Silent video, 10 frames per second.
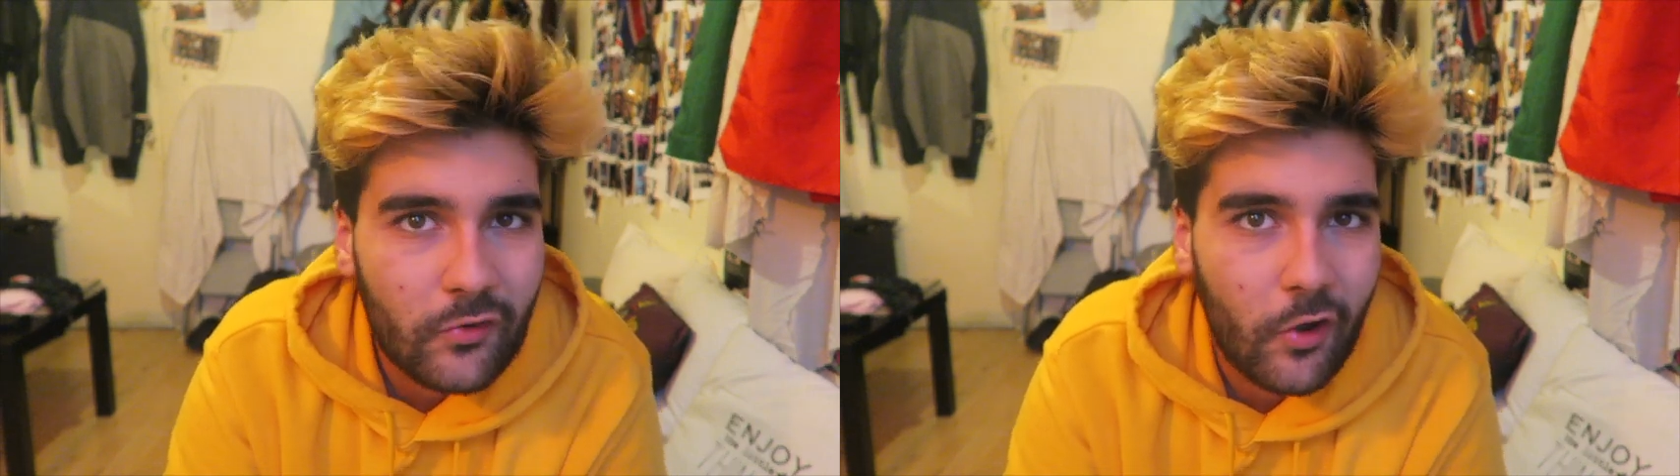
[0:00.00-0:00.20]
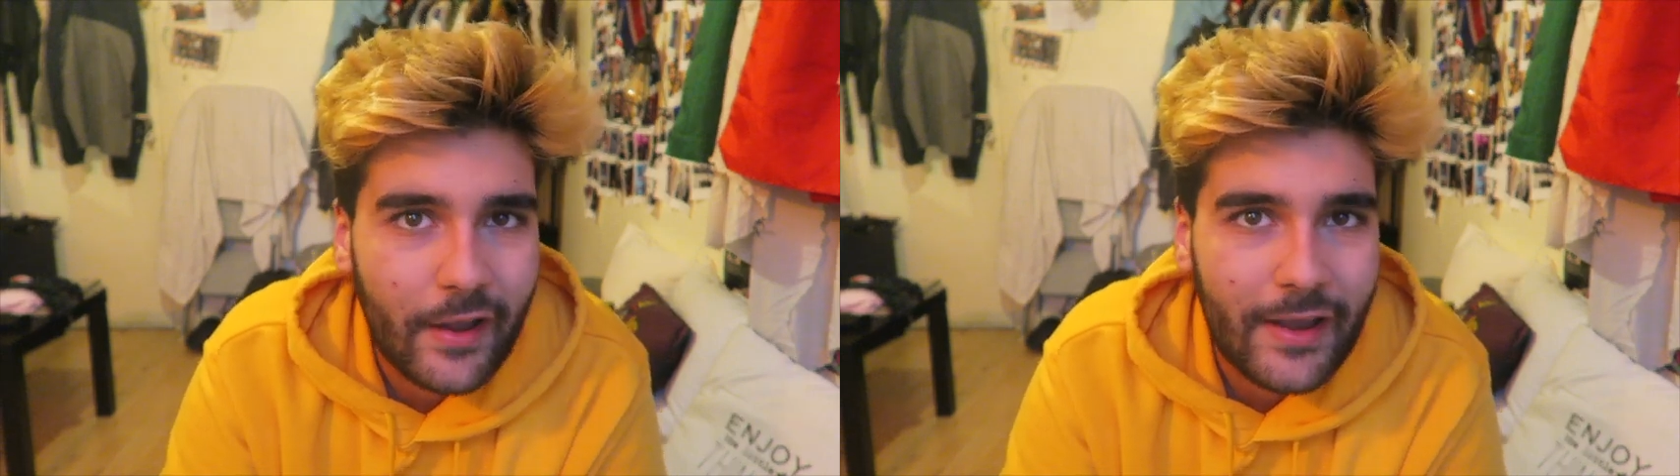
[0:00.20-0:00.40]

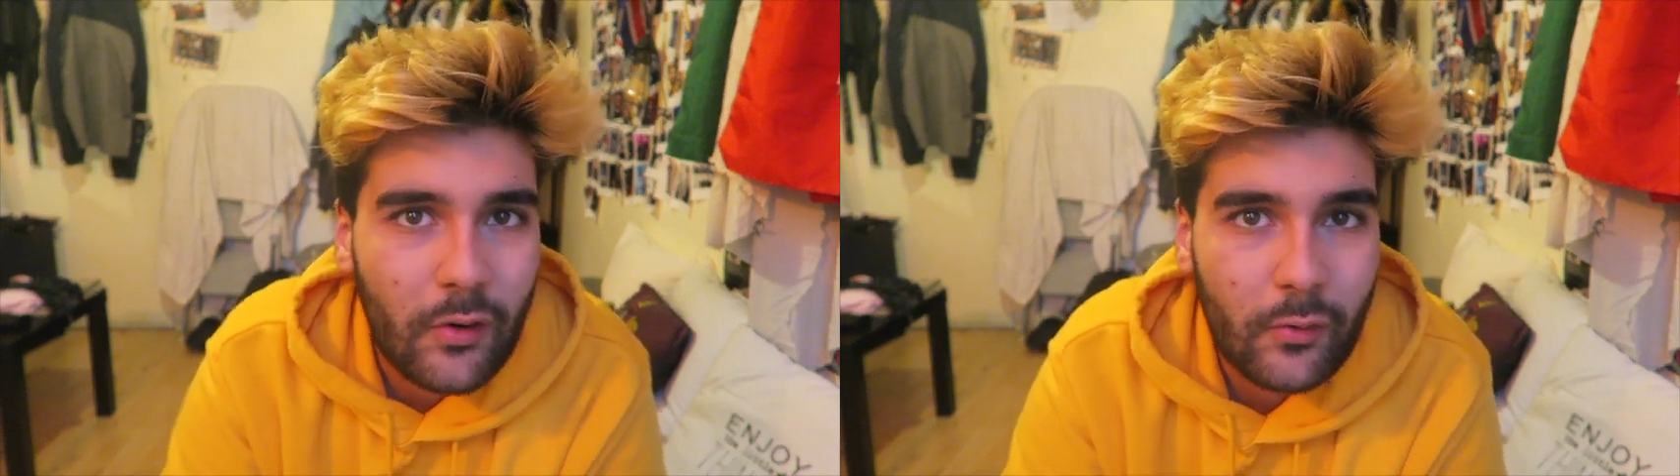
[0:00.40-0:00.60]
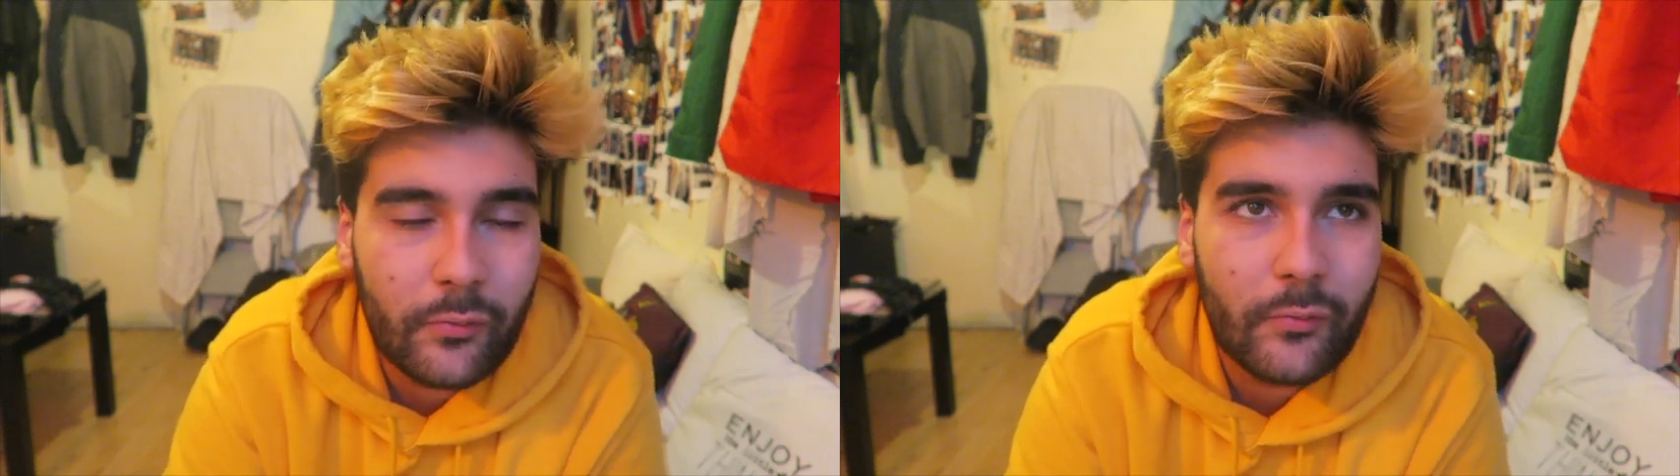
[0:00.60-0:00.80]
Genre, rien
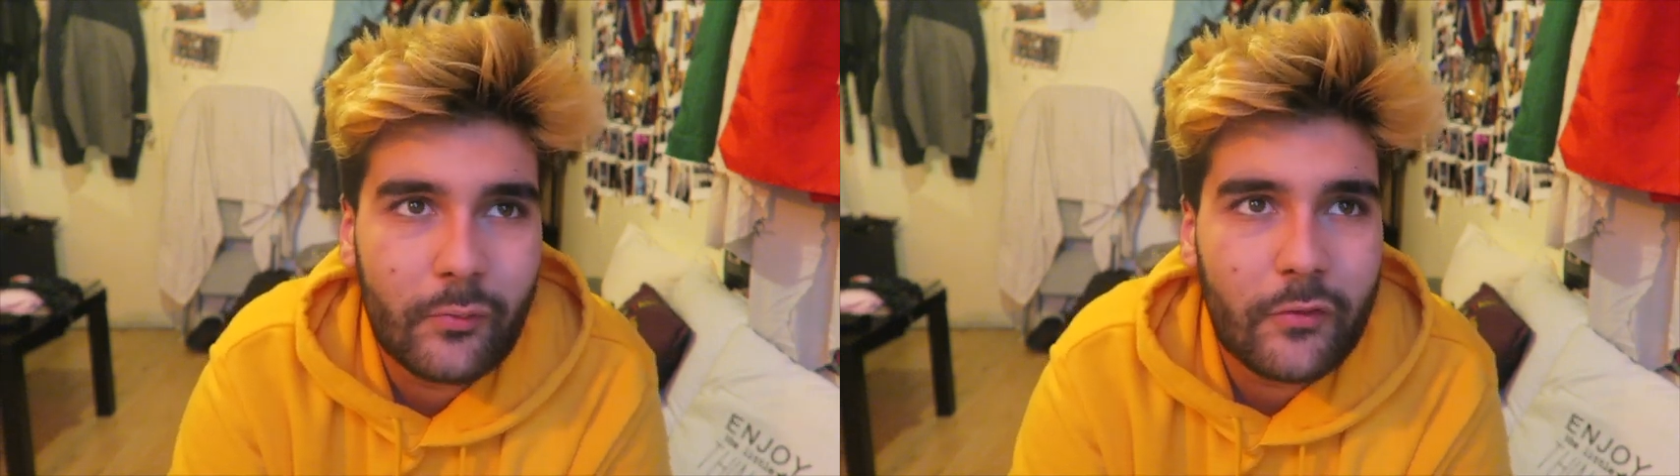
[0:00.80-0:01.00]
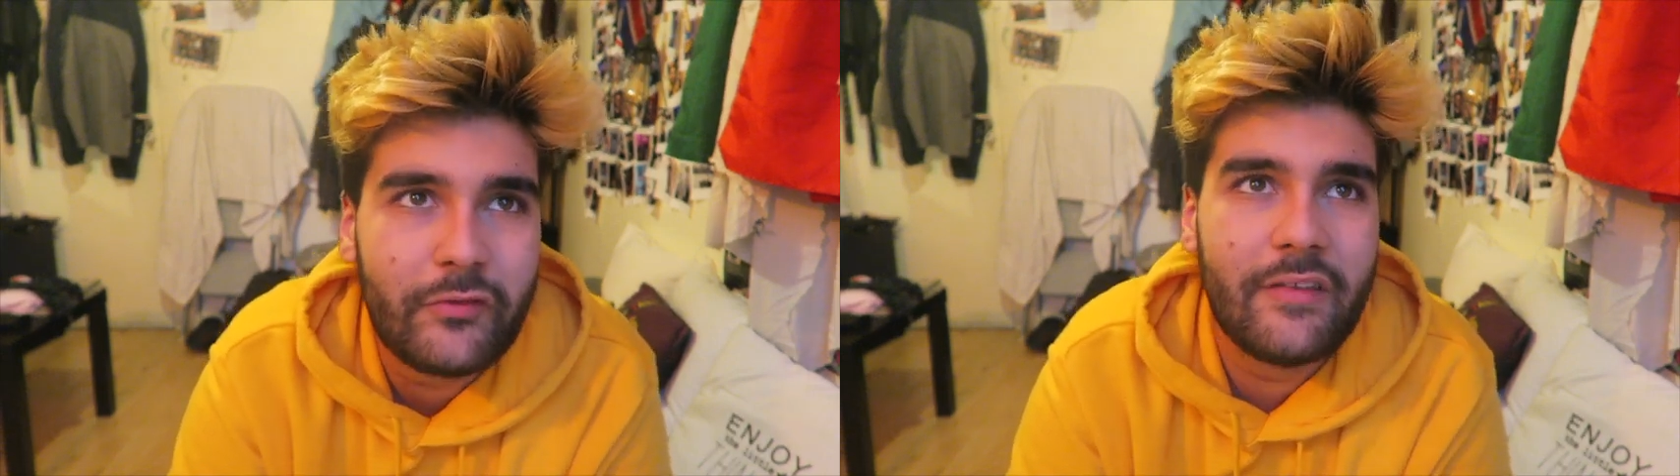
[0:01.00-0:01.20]
quand
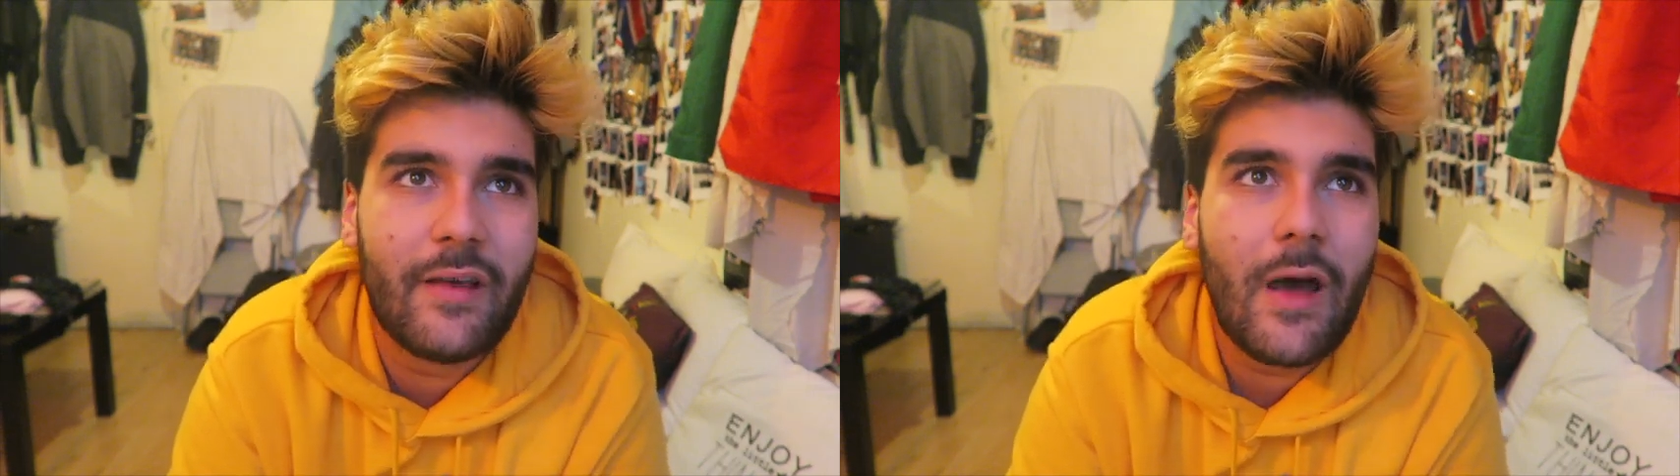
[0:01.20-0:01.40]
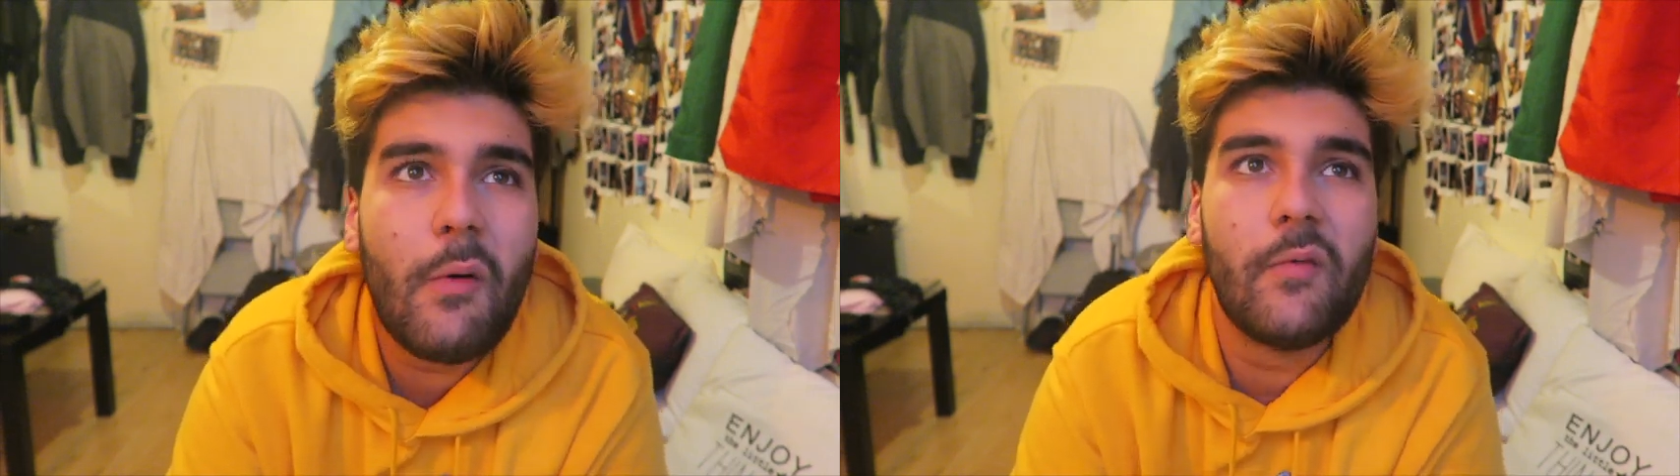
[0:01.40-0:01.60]
on entre chez Zara,